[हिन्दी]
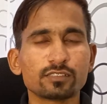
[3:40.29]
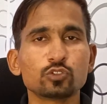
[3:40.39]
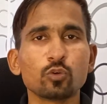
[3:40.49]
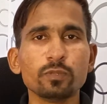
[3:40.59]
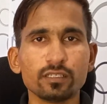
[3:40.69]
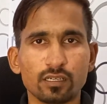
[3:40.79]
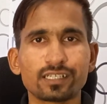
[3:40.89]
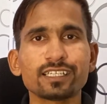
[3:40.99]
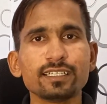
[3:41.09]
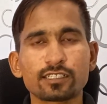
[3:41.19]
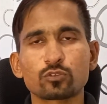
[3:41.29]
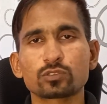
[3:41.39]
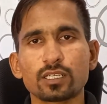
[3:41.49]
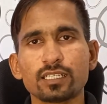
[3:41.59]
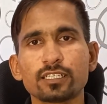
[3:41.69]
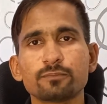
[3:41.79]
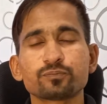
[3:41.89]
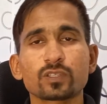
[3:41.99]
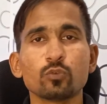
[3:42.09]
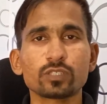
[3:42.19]
जो भी क्रिएटर होता है ठीक
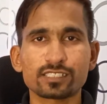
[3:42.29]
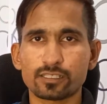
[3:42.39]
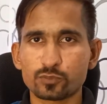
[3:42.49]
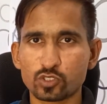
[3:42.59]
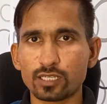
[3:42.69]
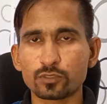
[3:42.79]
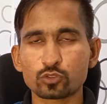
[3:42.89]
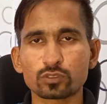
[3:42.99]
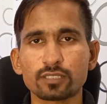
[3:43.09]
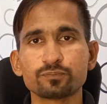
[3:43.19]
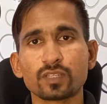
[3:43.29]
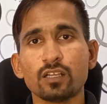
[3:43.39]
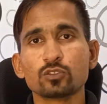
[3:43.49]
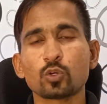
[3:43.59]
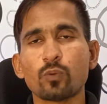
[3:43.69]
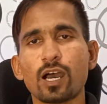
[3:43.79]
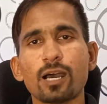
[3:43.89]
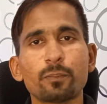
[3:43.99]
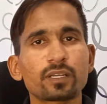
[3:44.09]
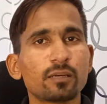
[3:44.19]
है उनके सब्सक्राइबर्स होते हैं तो
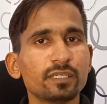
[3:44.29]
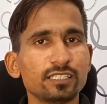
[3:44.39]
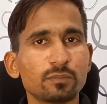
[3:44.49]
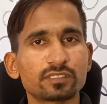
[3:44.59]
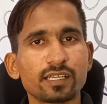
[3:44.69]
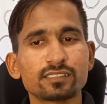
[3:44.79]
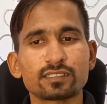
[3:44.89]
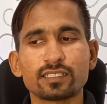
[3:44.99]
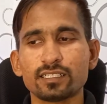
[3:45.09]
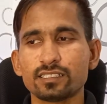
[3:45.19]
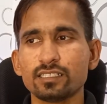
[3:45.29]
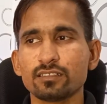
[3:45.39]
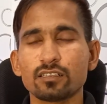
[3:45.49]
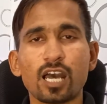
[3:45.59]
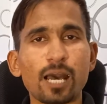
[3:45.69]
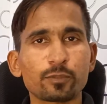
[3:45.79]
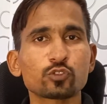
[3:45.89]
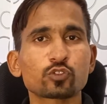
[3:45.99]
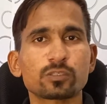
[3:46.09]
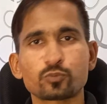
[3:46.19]
वहाँ पर हमें ये बताया जाता है कि आपके
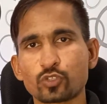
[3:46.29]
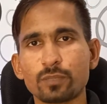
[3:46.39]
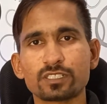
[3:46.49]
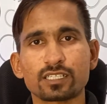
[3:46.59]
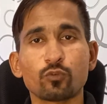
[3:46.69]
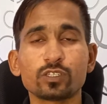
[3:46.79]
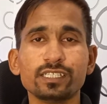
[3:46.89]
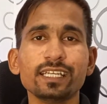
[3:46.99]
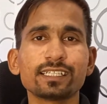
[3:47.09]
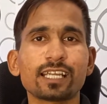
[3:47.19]
जो सब्सक्राइबर्स हैं वो डे